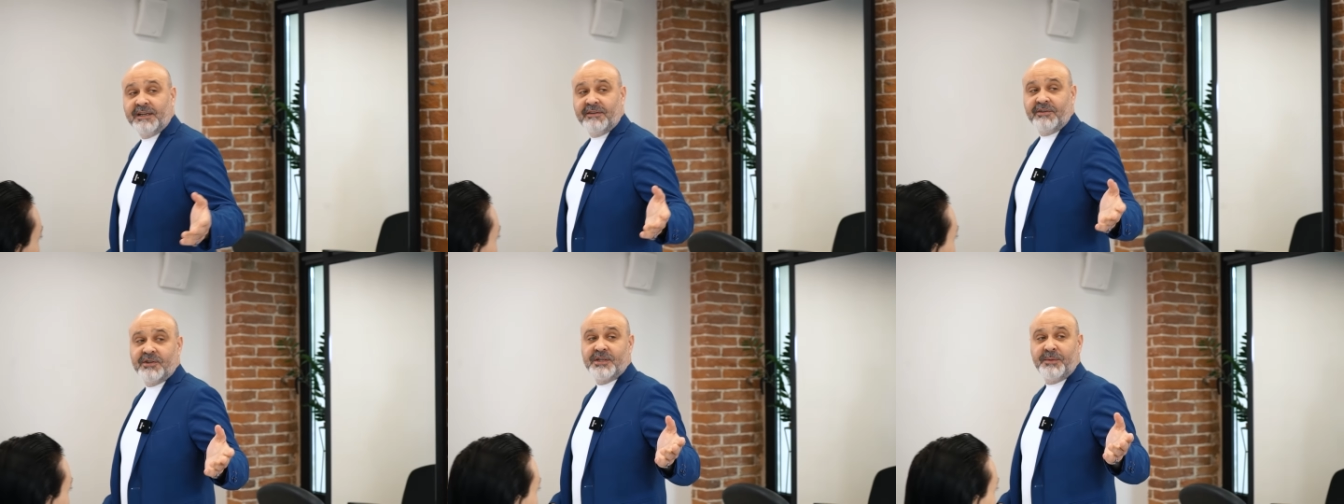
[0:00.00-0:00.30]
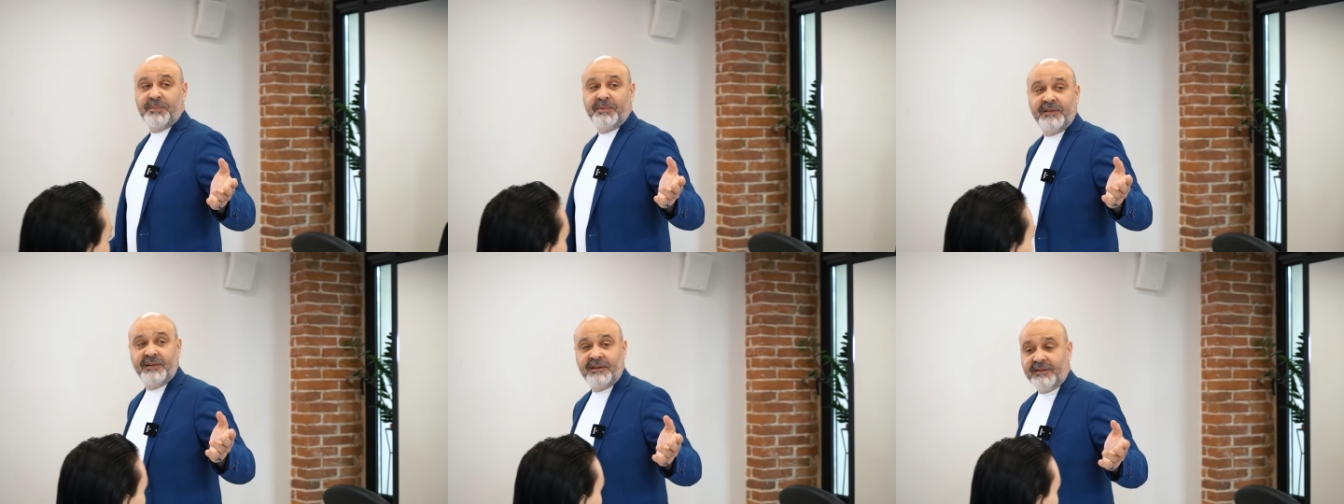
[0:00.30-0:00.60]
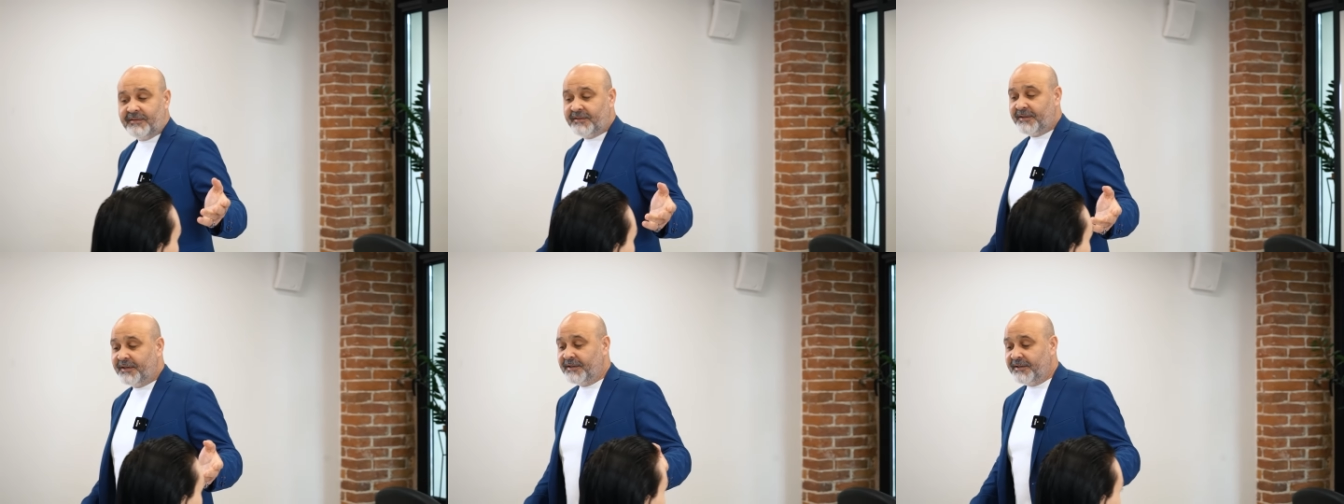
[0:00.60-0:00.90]
ты говоришь, я последний
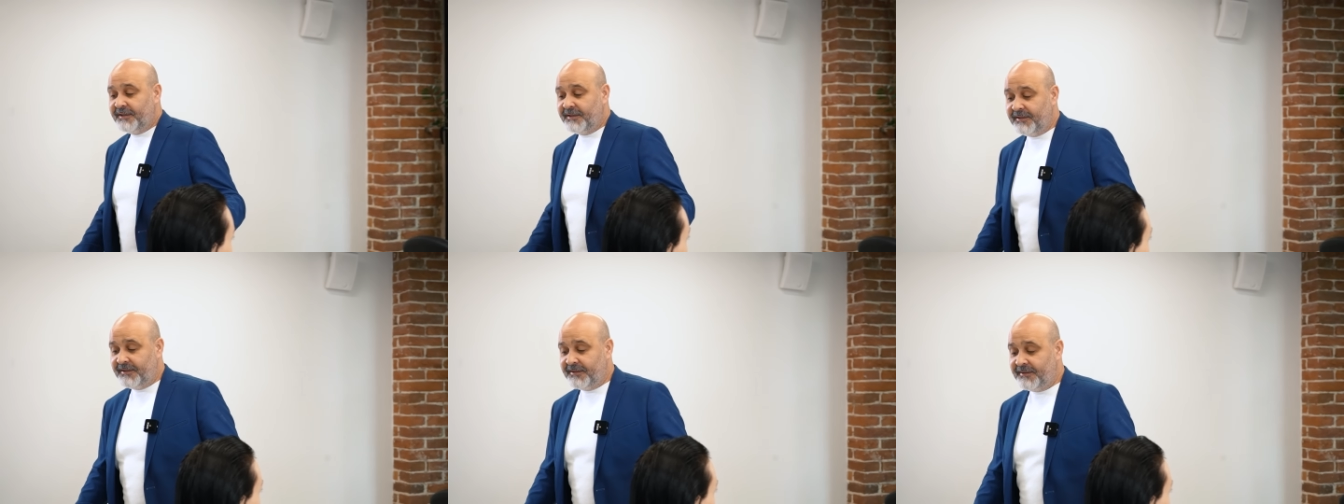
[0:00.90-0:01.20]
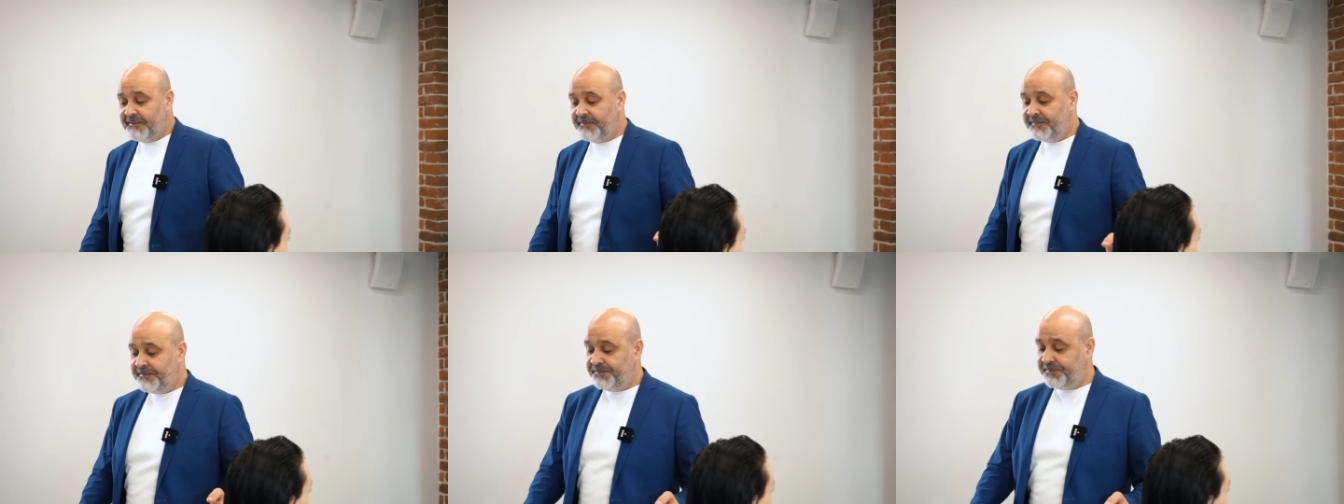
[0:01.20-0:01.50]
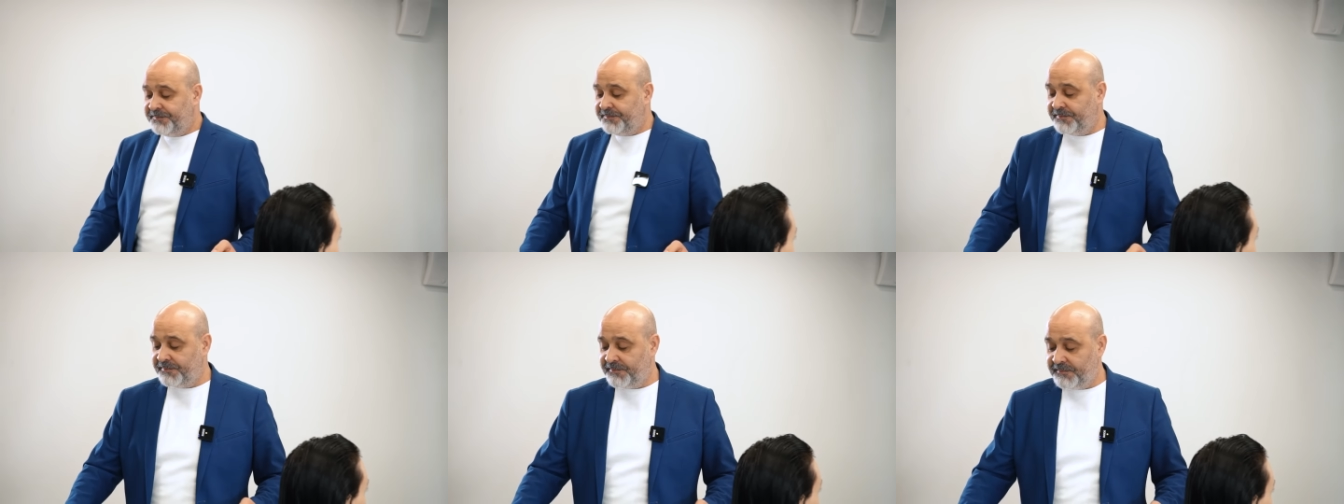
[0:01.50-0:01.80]
раз стриг?
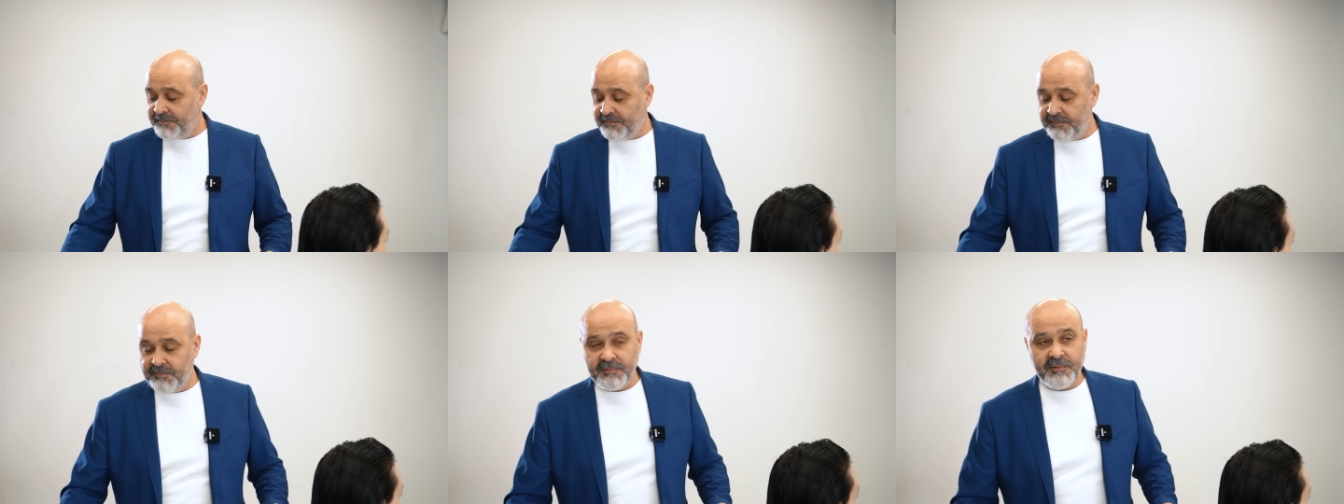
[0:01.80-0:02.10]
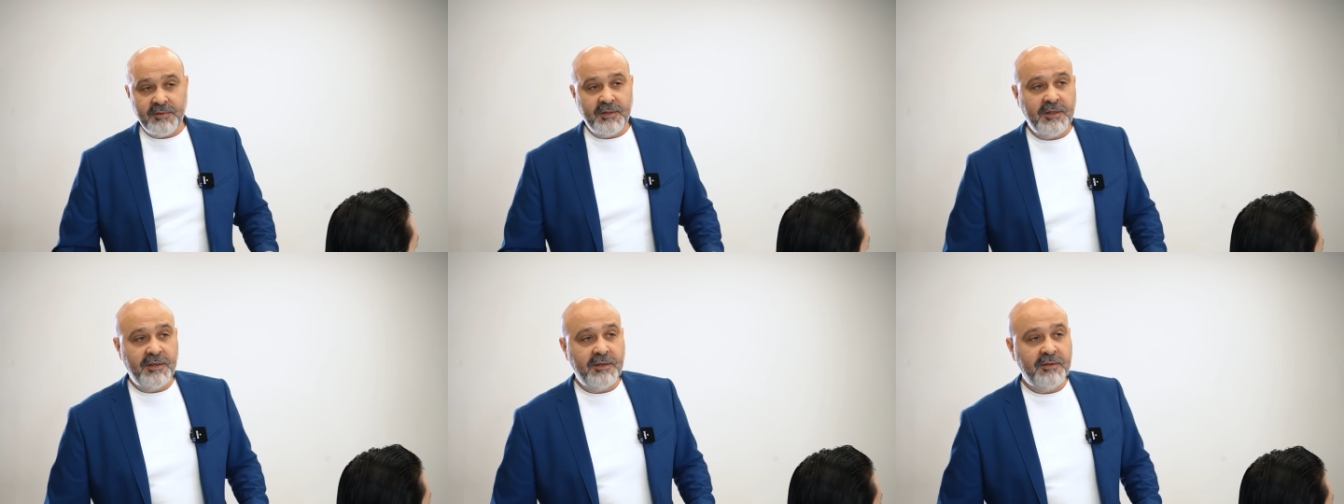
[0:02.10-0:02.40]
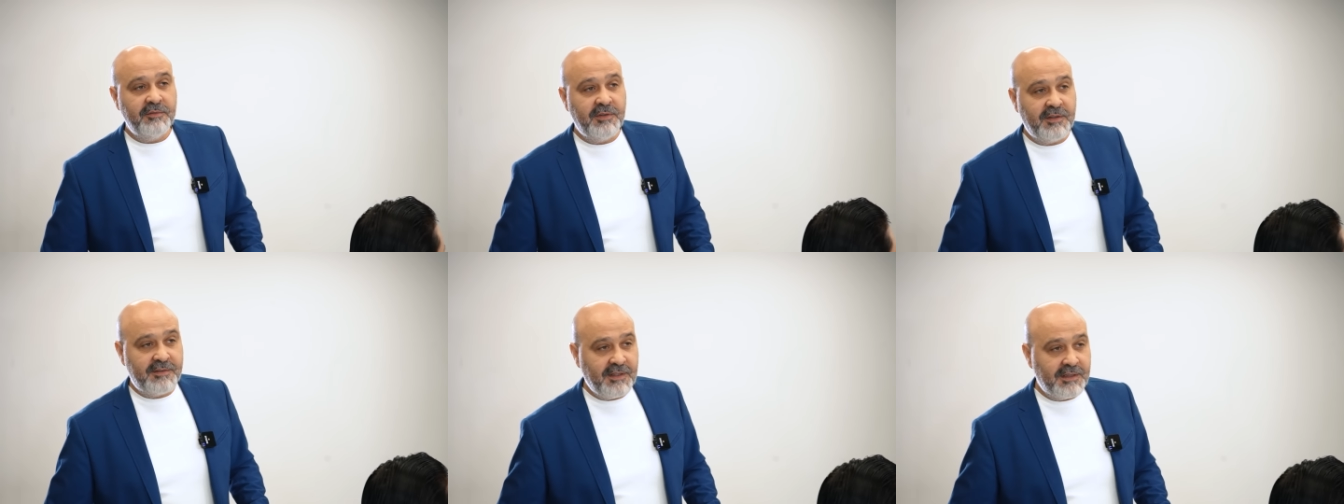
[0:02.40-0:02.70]

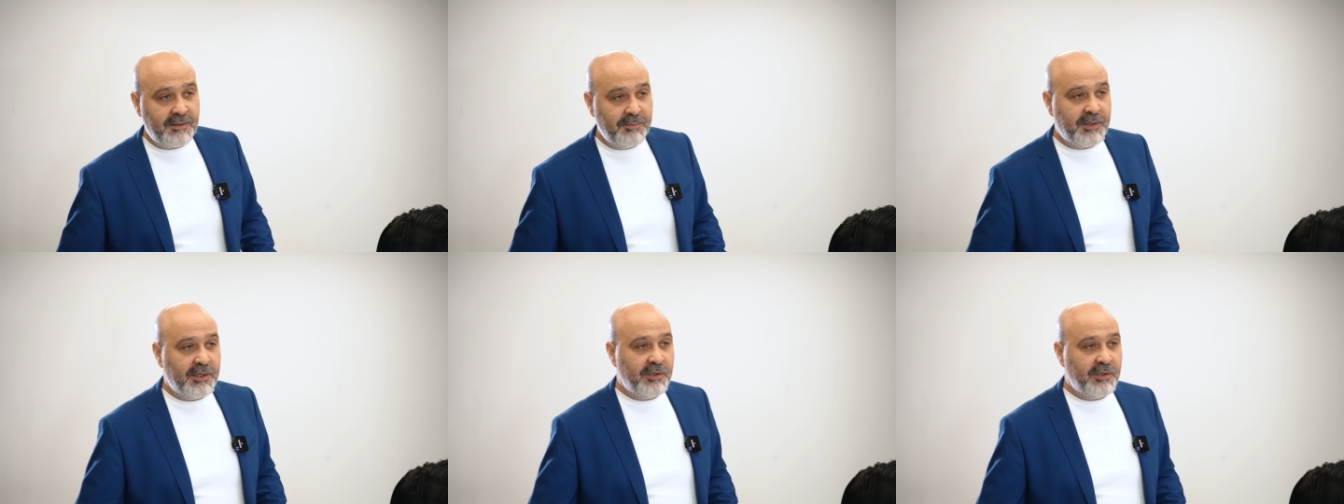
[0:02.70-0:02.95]
В 2020